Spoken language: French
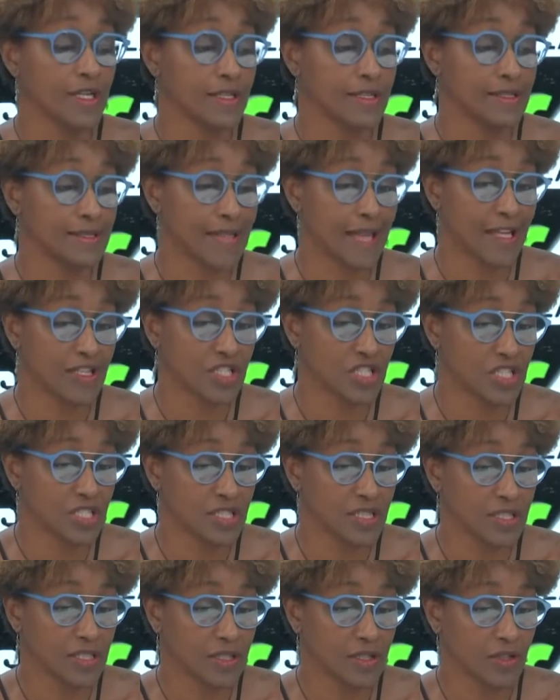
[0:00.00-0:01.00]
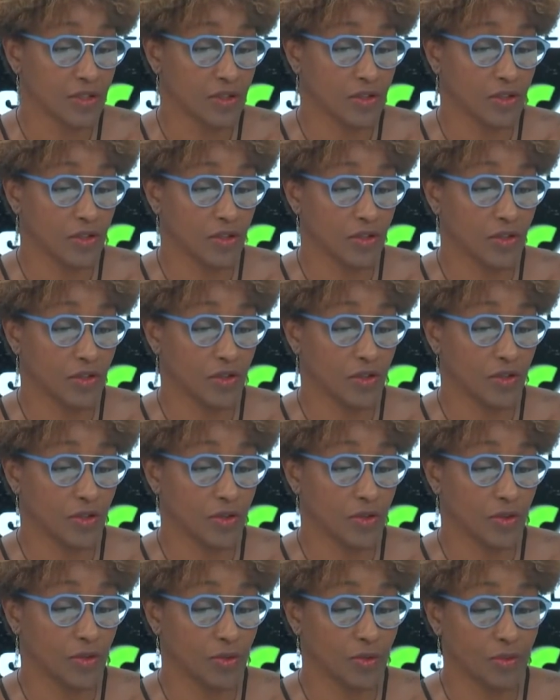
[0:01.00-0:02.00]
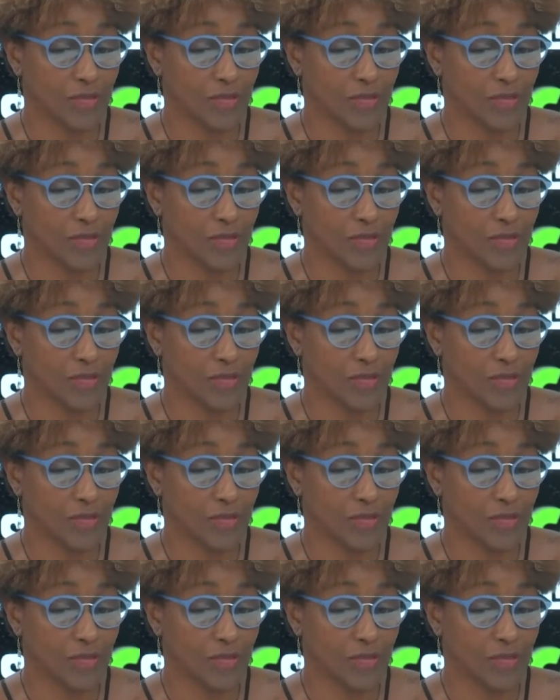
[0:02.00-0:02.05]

Il s'agit euh,